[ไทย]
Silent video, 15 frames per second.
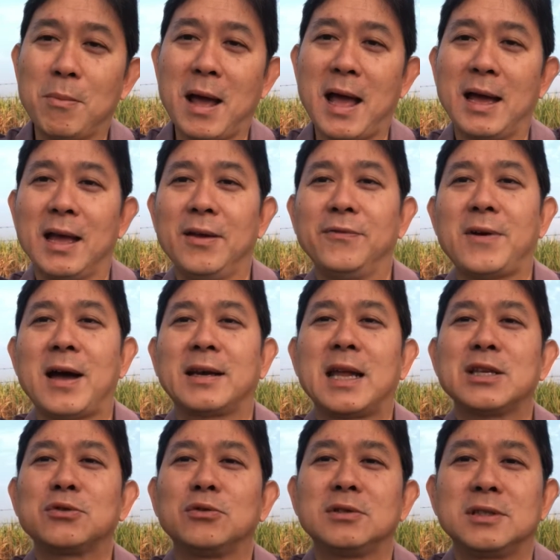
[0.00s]
มาให้ฟัง
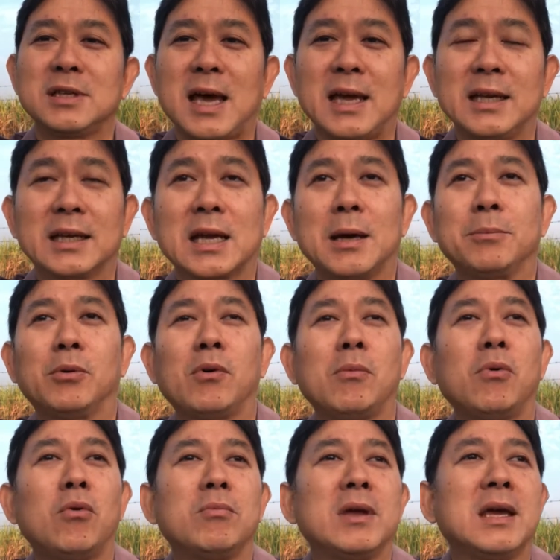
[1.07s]
น่าสนใจนะครับ เพราะว่า
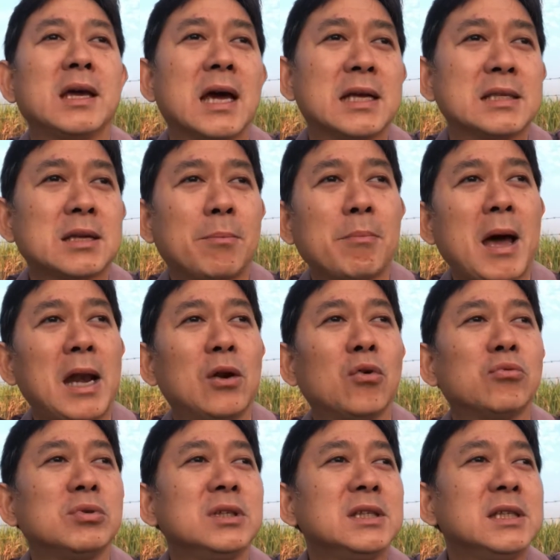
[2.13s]
ผมเองอะสัมผัสลง
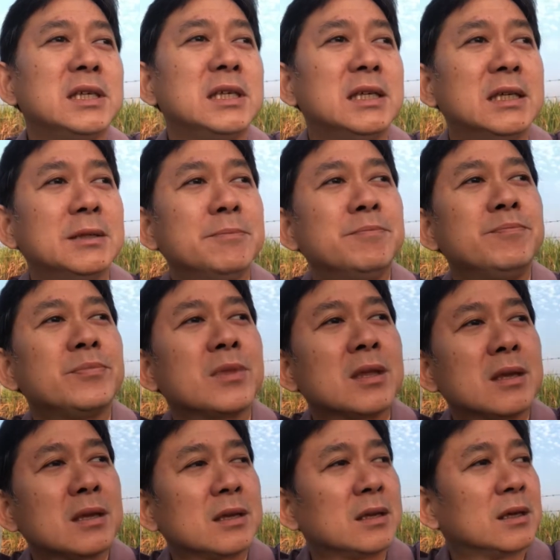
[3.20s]
พื้นที่
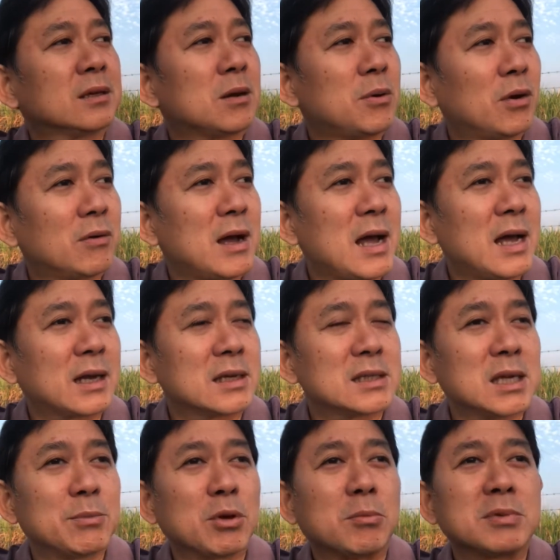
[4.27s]
ก็บอกว่าเกษ
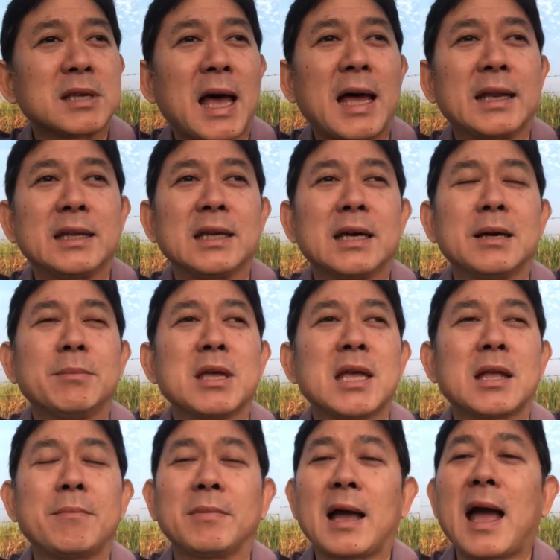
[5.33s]
ตรผสมผสานเนี่ยไม่ใช่
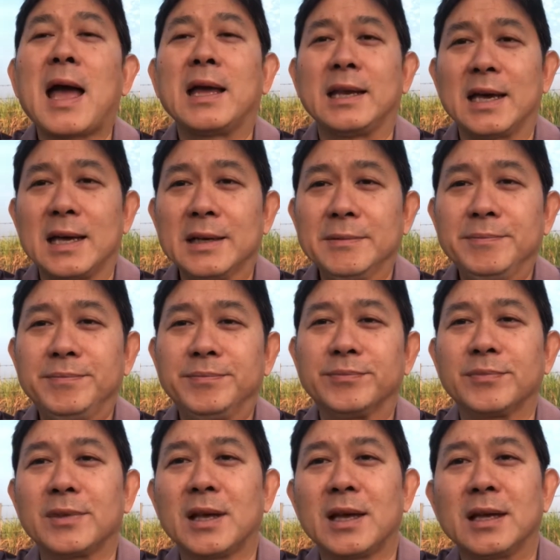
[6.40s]
ทำง่ายนะ
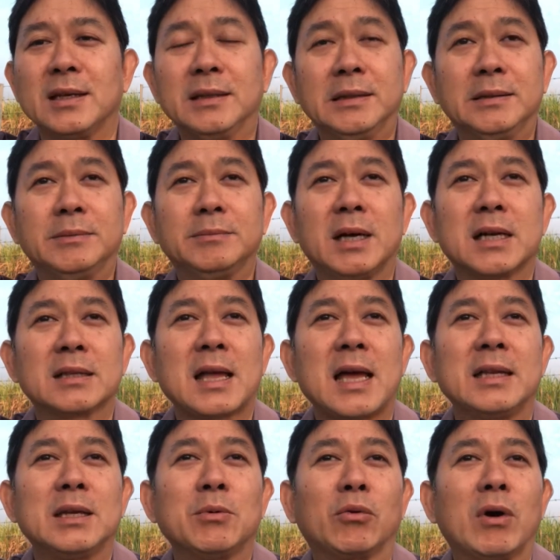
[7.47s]
บางท่าน
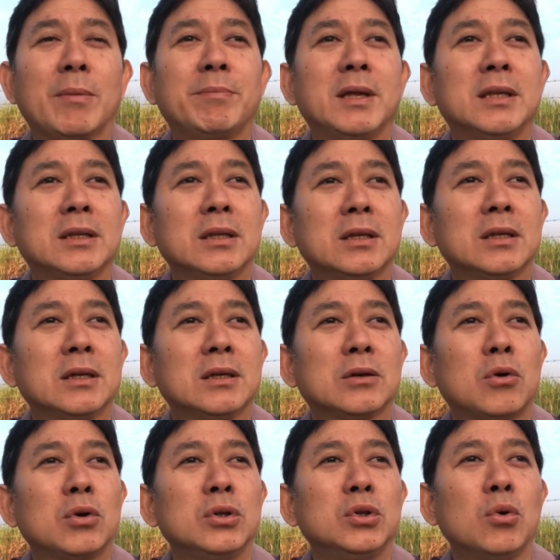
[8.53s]
นี่บอกว่าเป็น
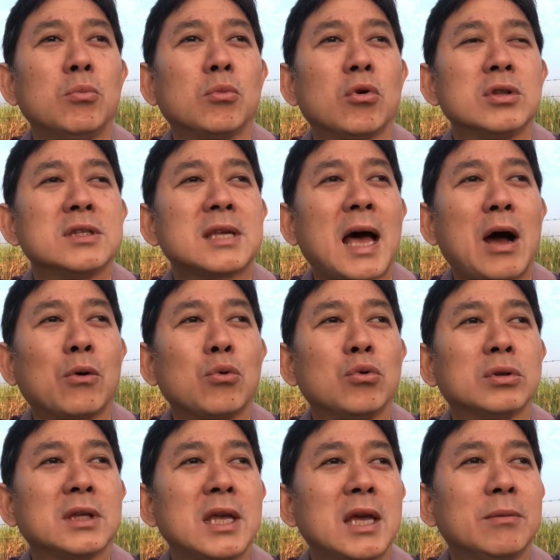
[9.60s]
คนหนุ่มคนสาวกรุ
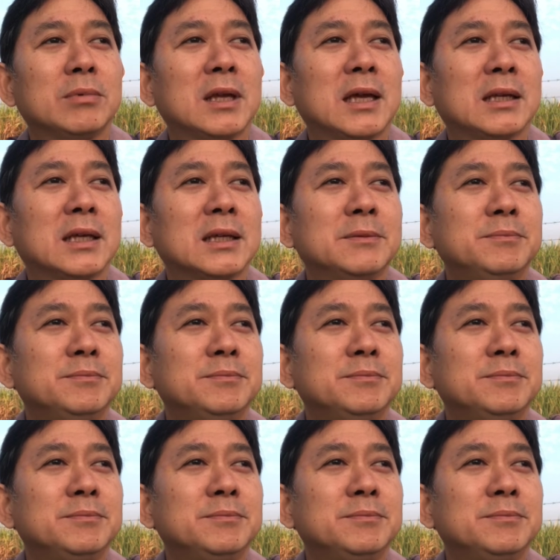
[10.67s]
งเทพเนี่ยนะ